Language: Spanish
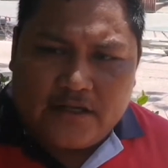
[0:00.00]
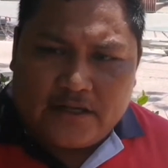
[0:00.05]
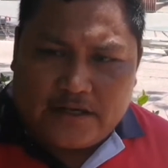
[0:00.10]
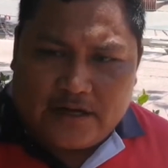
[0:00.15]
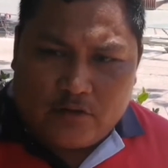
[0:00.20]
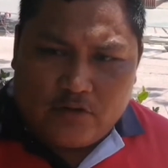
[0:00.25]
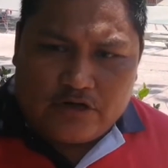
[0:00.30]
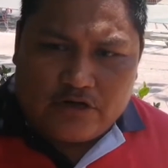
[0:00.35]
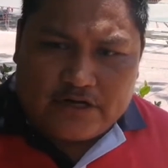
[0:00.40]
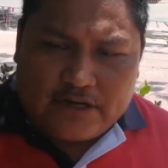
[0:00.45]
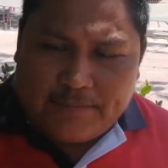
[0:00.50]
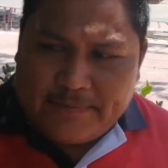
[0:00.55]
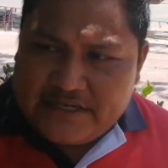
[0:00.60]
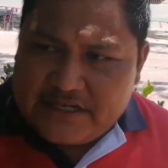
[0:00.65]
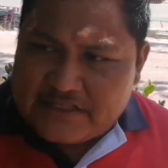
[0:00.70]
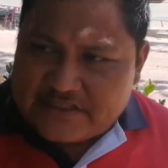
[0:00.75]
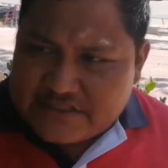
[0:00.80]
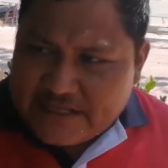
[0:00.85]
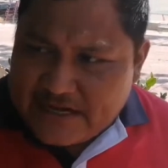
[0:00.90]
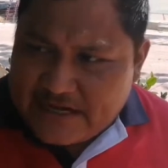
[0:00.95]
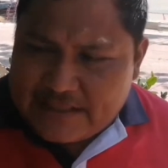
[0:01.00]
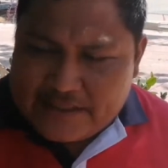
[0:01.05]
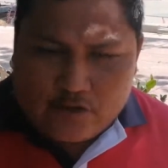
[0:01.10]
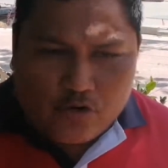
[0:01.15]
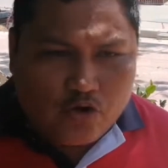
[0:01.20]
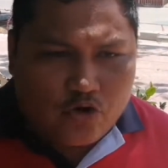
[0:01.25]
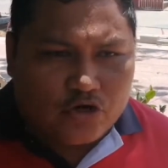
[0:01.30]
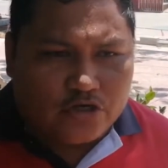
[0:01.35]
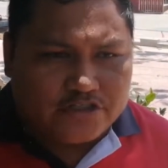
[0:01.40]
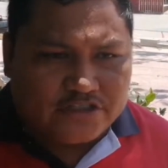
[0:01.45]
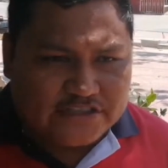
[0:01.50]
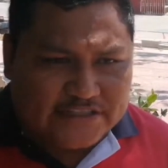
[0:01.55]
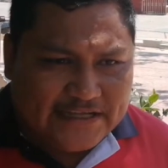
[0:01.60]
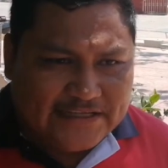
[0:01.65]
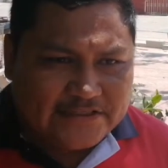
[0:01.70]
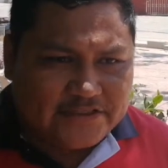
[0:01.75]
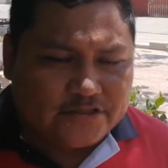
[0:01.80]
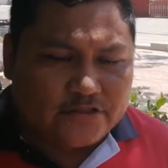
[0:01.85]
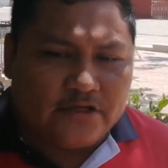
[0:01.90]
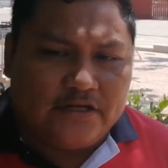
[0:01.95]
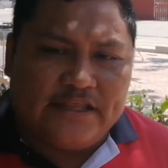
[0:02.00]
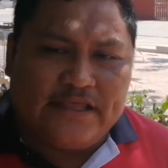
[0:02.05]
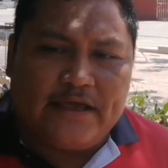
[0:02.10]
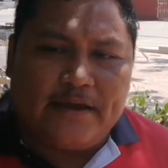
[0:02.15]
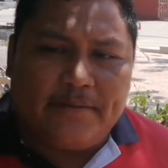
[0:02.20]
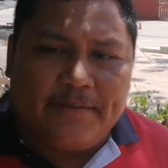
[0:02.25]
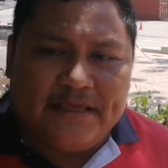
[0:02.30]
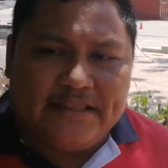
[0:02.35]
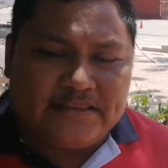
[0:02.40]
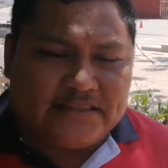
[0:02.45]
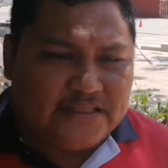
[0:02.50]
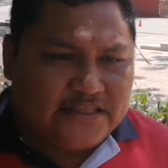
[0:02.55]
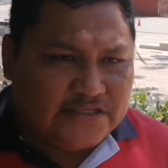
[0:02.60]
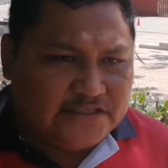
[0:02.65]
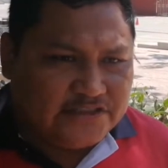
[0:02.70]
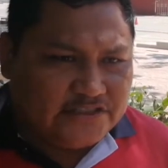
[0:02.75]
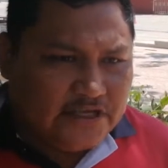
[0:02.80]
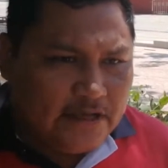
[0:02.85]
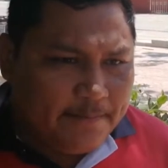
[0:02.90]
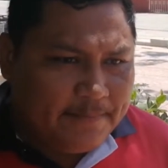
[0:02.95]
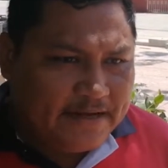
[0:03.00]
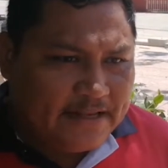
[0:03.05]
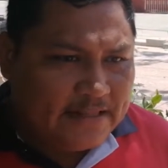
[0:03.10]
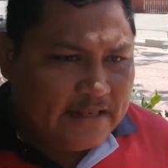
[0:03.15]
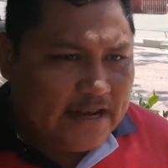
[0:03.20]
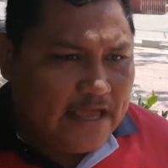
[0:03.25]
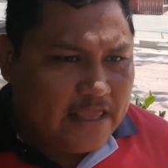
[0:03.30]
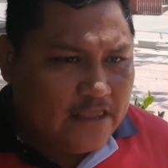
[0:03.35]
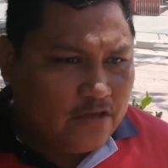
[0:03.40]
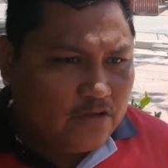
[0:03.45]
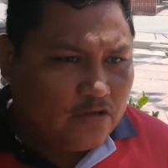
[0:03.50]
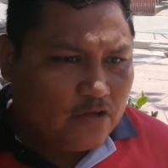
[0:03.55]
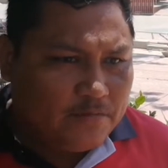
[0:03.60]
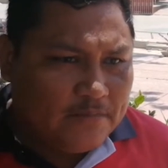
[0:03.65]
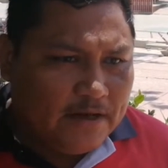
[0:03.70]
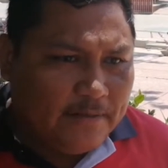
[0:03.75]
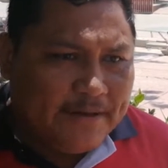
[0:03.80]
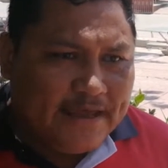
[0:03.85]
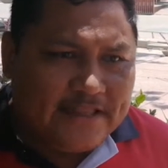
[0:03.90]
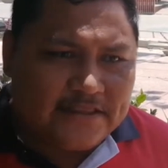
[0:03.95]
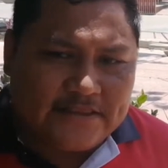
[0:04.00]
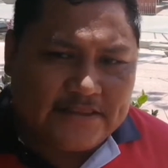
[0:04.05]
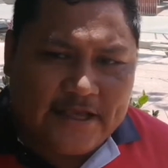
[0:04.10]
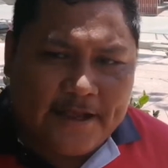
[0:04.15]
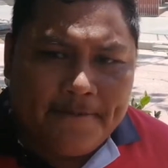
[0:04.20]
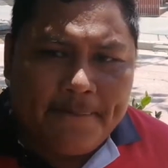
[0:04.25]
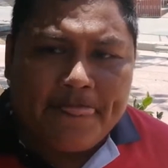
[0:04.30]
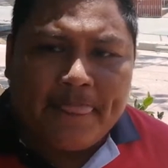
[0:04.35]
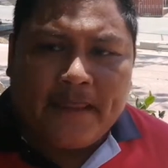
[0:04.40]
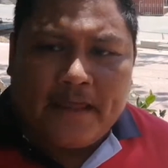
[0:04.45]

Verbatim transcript: Raúl Ramírez sale de un consenso el día 20 de diciembre del año 2020.